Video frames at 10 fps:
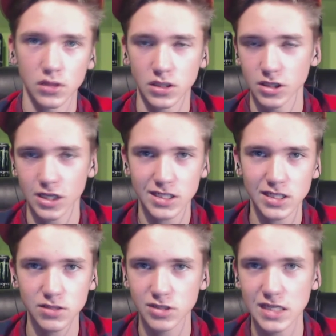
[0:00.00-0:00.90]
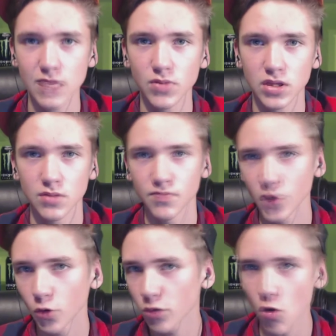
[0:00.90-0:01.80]
lasst es mich sehen mit einem
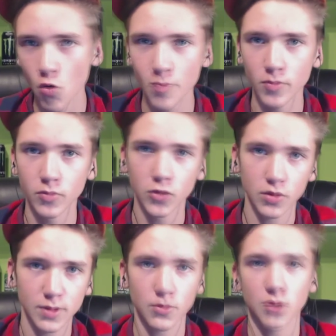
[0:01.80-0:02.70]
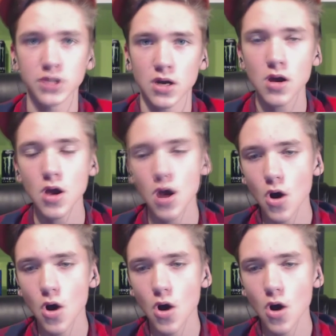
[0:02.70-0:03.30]
Daumen nach oben oder mit einem Kommentar.